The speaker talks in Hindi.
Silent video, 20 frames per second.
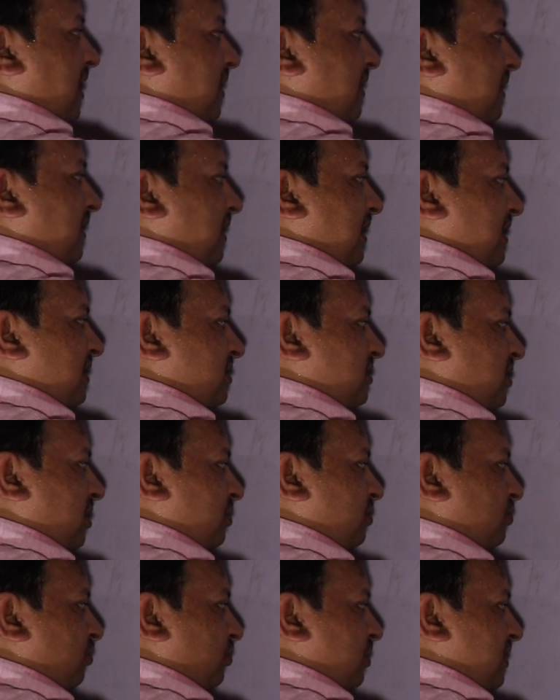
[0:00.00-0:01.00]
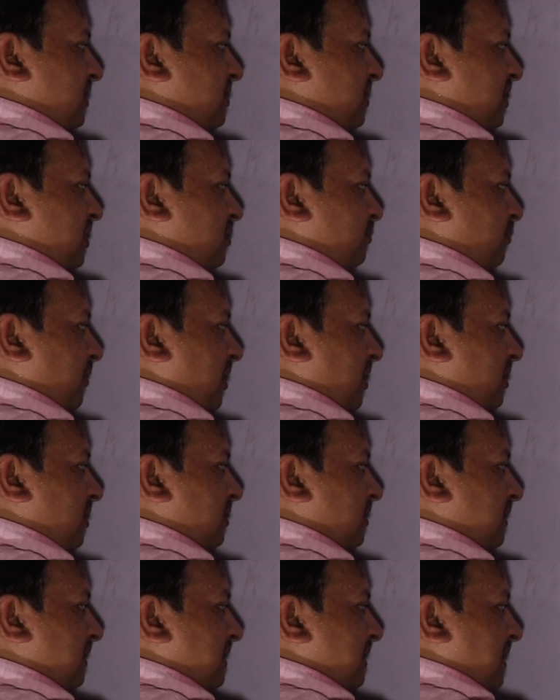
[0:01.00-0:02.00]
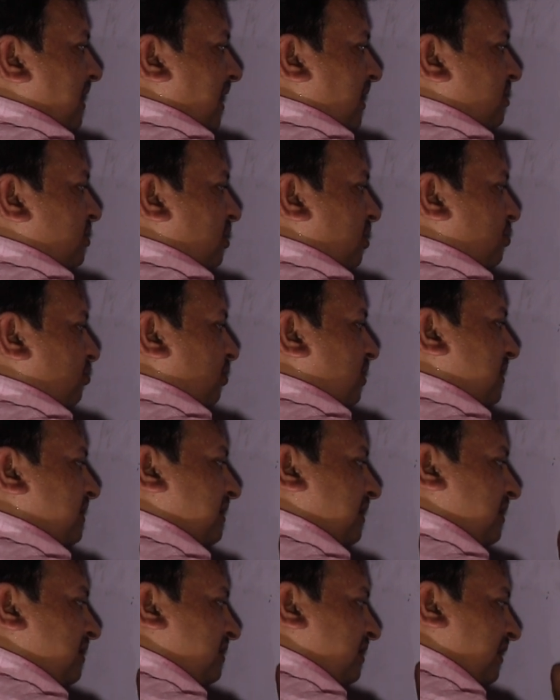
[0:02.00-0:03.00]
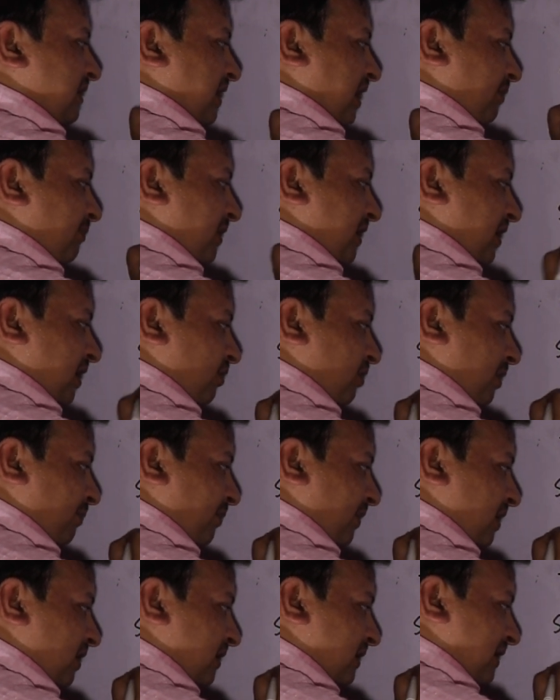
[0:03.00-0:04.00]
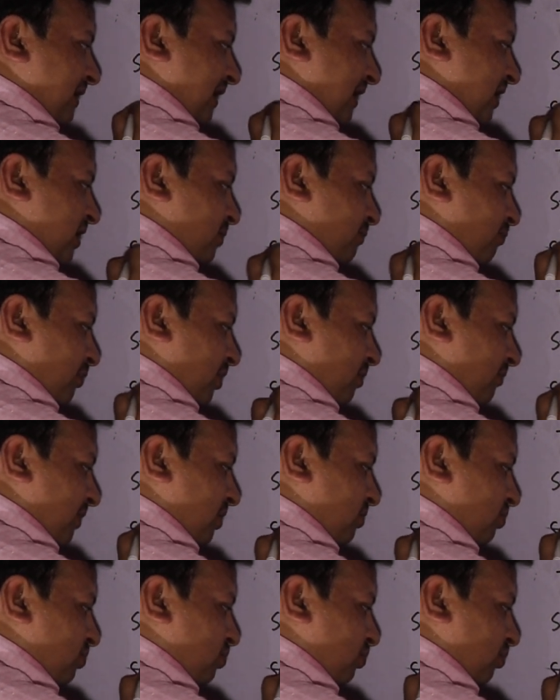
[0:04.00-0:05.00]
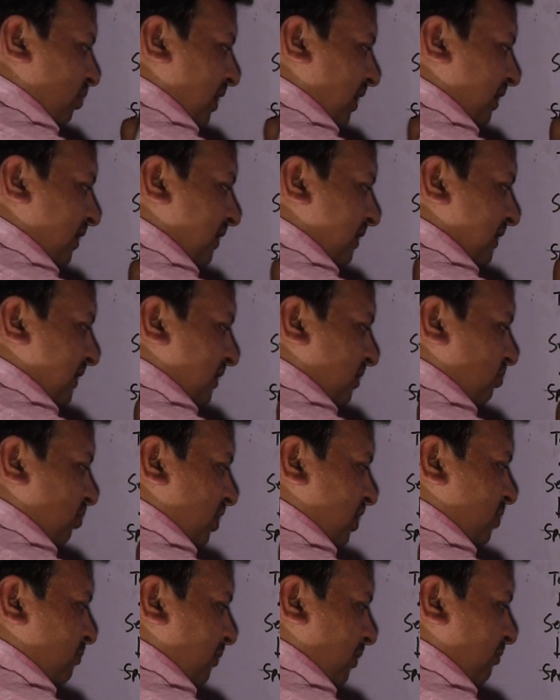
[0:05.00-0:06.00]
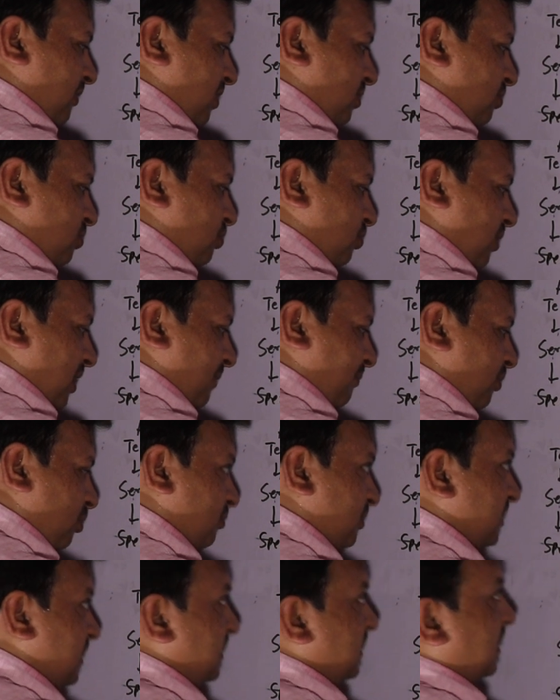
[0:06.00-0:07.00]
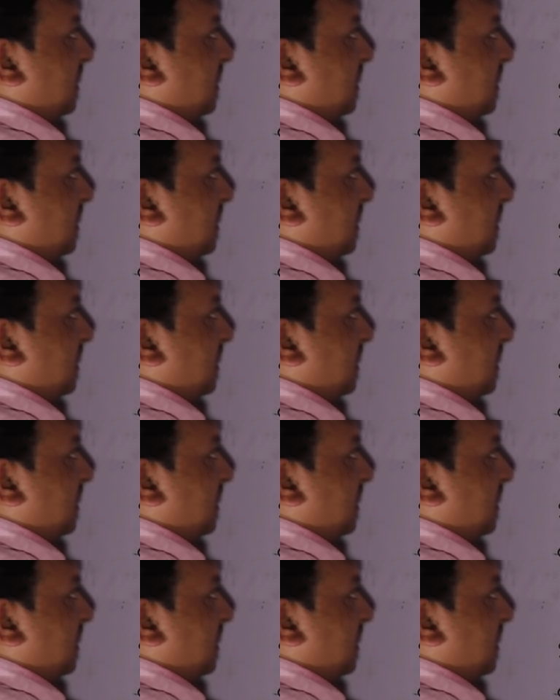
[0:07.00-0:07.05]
कहाँ करेगा सर्टोली सेल्स पर और सर्टोली सेल्स से क्या बनेगा वहाँ पर एस्पर्मेटोजोआ तो एस्पर्मेटोजोआ फॉर्मेशन